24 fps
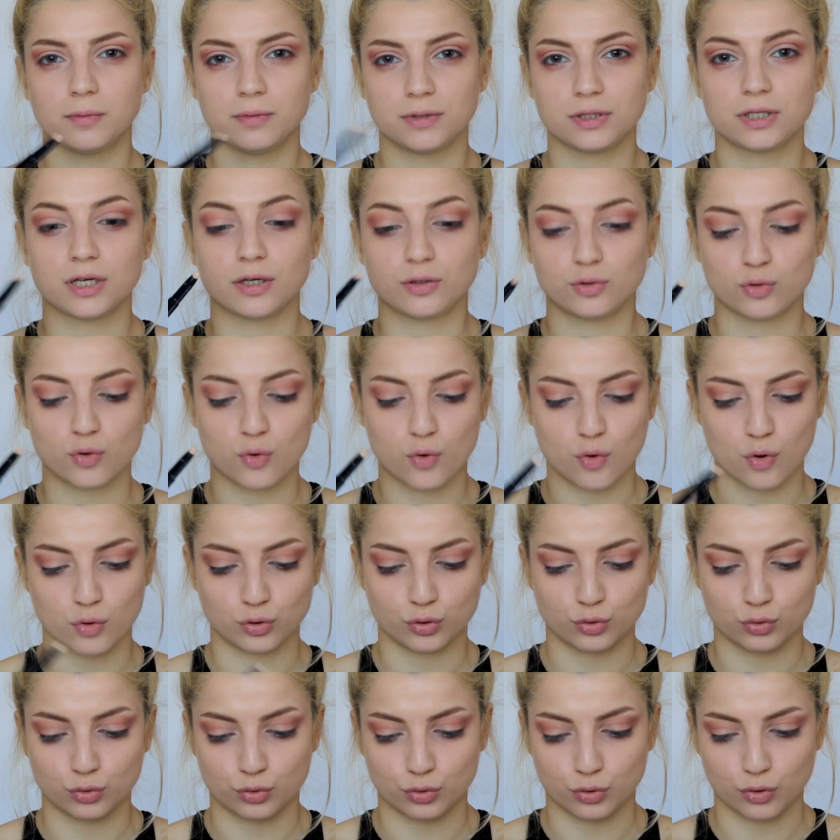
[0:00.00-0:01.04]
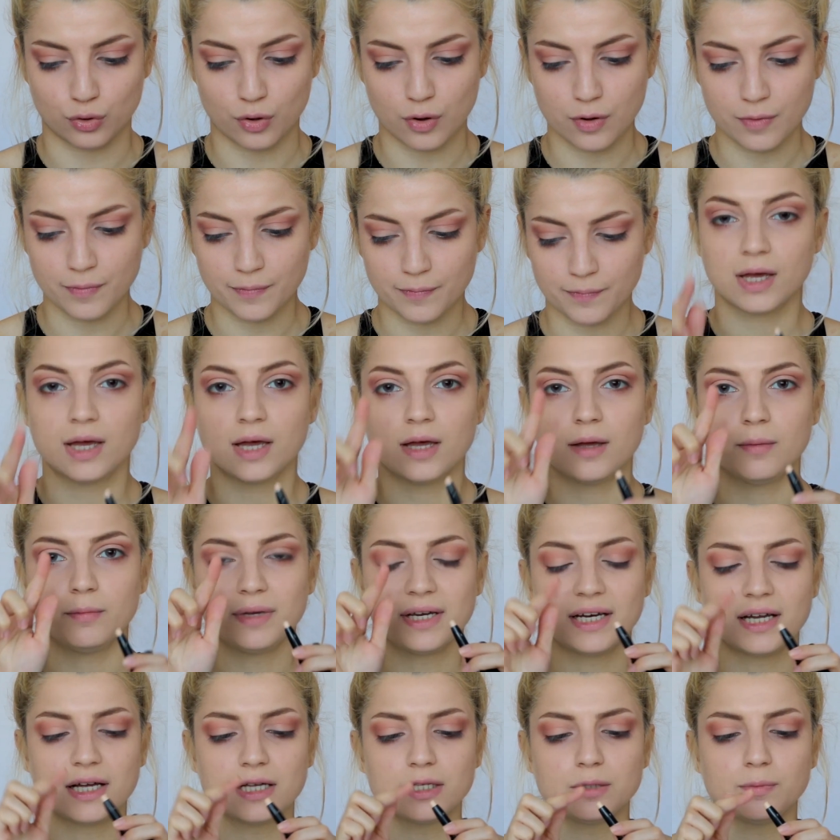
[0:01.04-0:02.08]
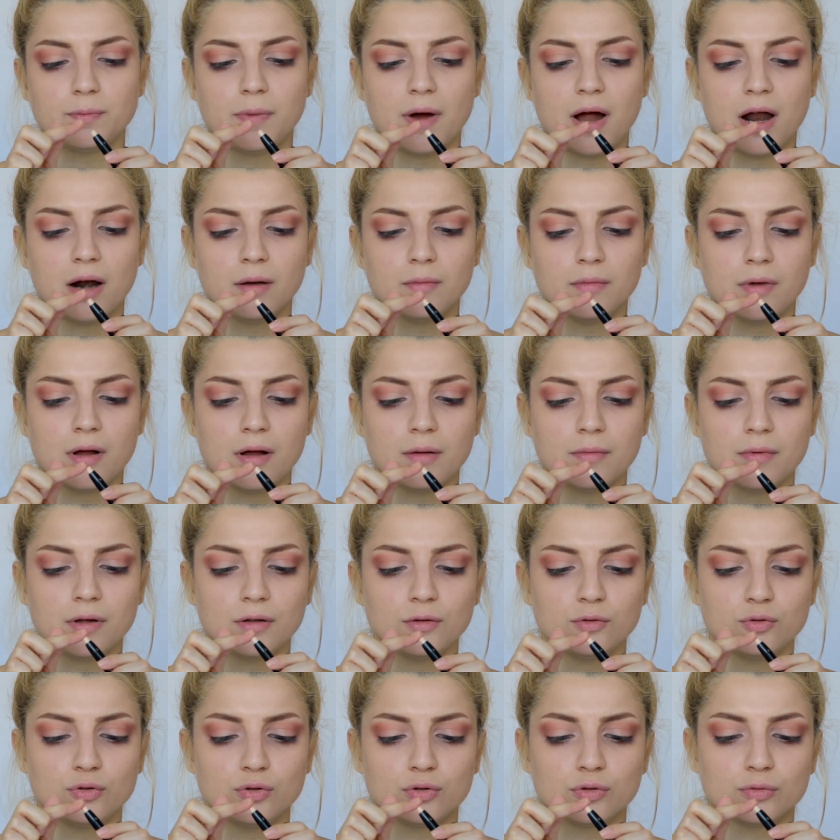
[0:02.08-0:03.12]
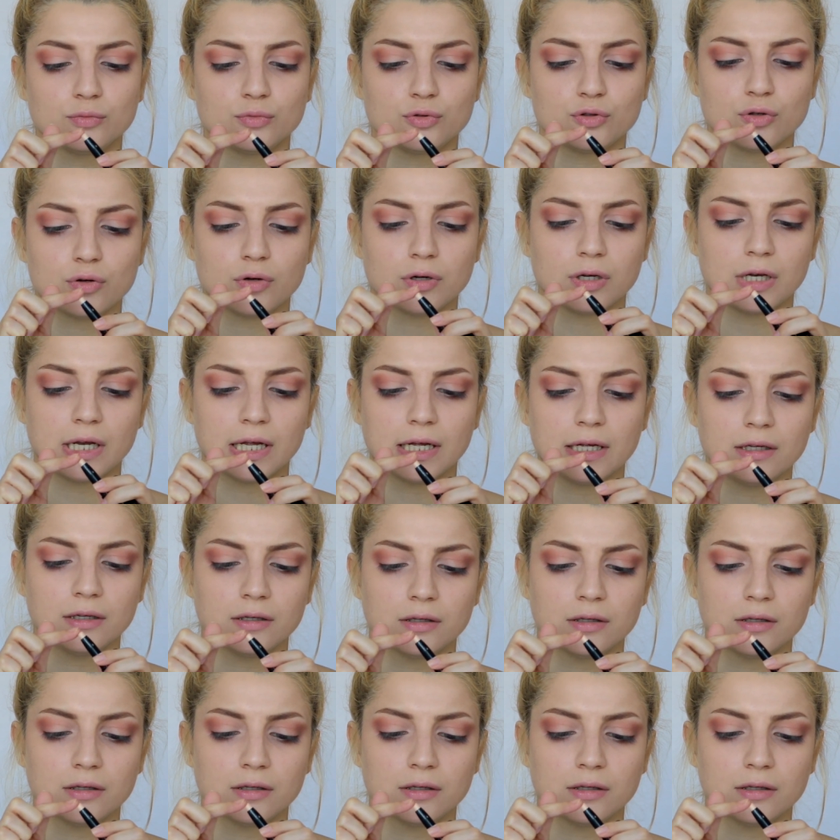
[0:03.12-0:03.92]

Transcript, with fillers: bir şey çok hoş duruyor. Biraz parmağımı alıyorum şöyle.